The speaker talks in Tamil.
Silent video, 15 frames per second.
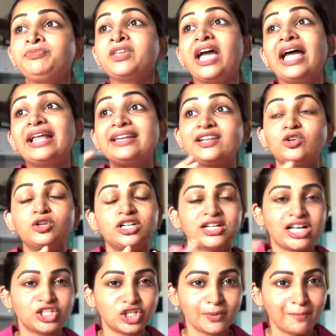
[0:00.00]
அண்ட் என்னோட
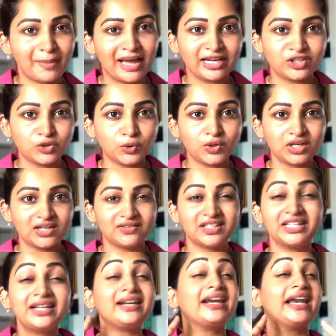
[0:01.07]
டச் அப் பேக் டோரில்
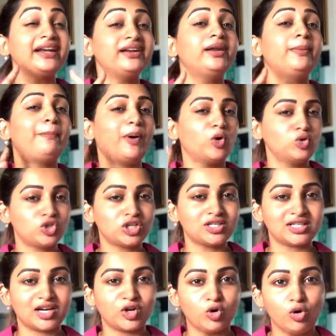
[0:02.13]
வந்து ரெண்டு பவுச்சஸ்
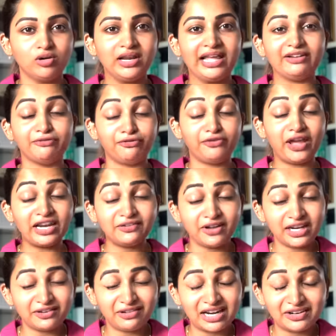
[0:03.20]
இருக்கும் லைக் வெரி
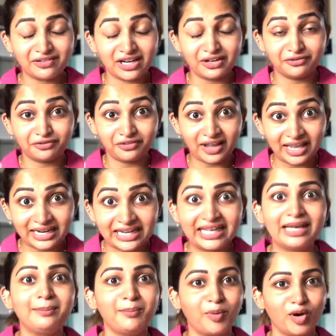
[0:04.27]
வெரி வெரி வெரி வெரி
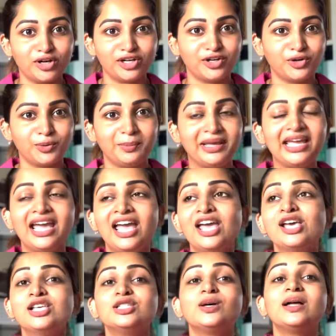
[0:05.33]
இம்பார்ட்டன்ட் டு மீ
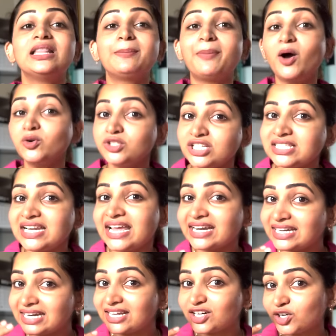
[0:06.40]
ஸோ அந்த பவுச்சஸில்
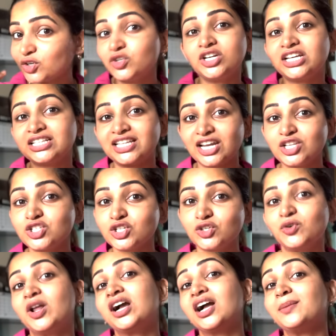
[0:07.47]
என்ன இருக்கணும்னு நீங்கள்
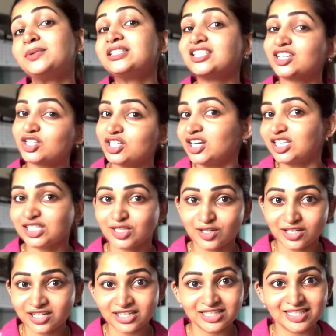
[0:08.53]
தெரிஞ்சுக்கணுன்னா கமெண்ட் செக்ஷனில்
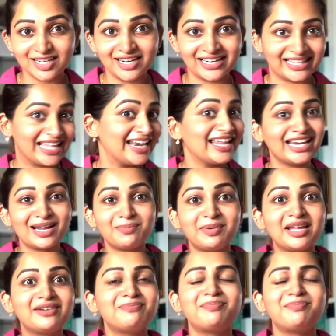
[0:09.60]
சொல்லுங்கன்னு சொல்லியிருந்தேன் நிறைய பேர்